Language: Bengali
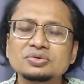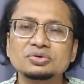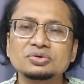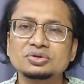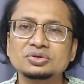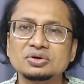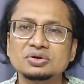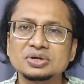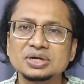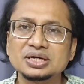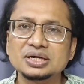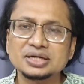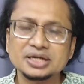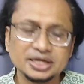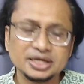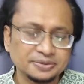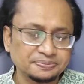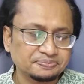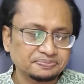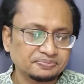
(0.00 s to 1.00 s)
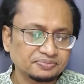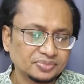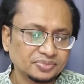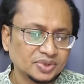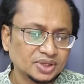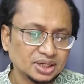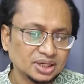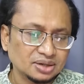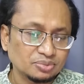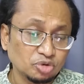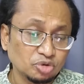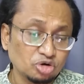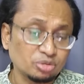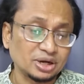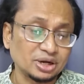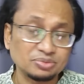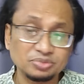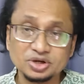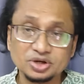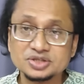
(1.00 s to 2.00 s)
কোনো দরকার নেই
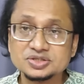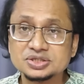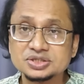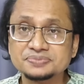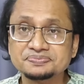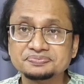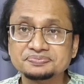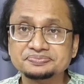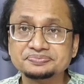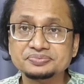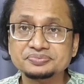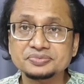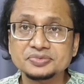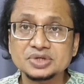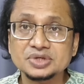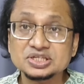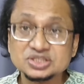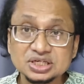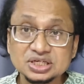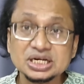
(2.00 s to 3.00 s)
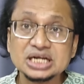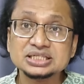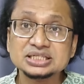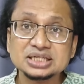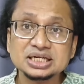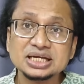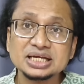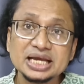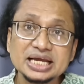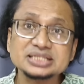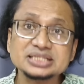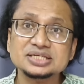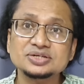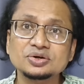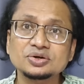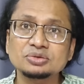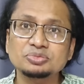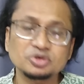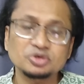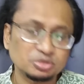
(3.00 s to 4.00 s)
বহুবার বলেছি ইন্টারন্যাশনালি এটাই
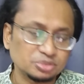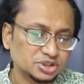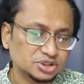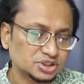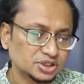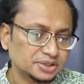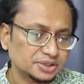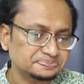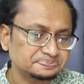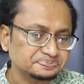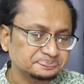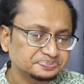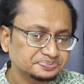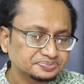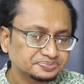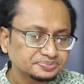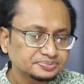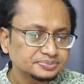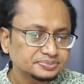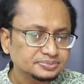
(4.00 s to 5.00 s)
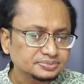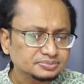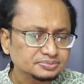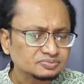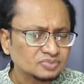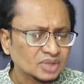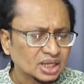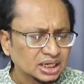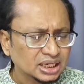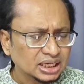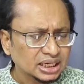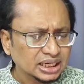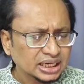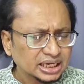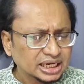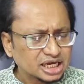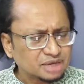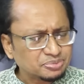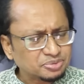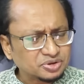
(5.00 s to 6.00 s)
হলো মূল বিষয়
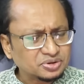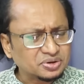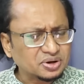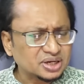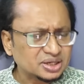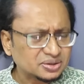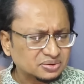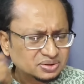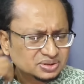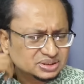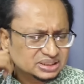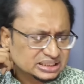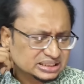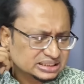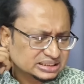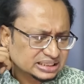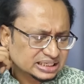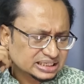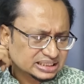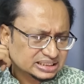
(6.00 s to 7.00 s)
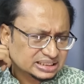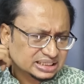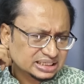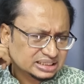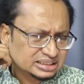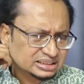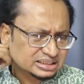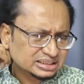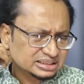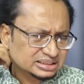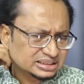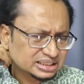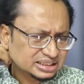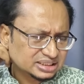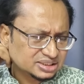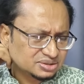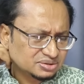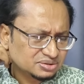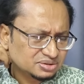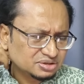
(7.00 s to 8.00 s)
এরপর উনি অনেকগুলো জিনিস চেয়েছেন
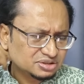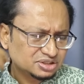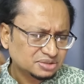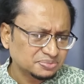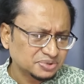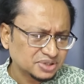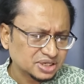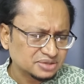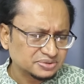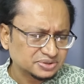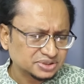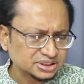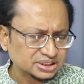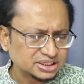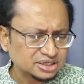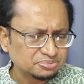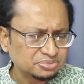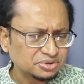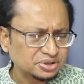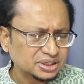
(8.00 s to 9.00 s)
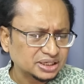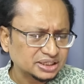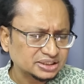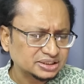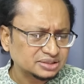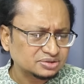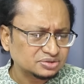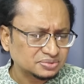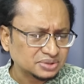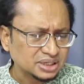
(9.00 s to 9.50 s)
জাতিসংঘ সম্পর্কে কী বলছে সেটা পরে আসছে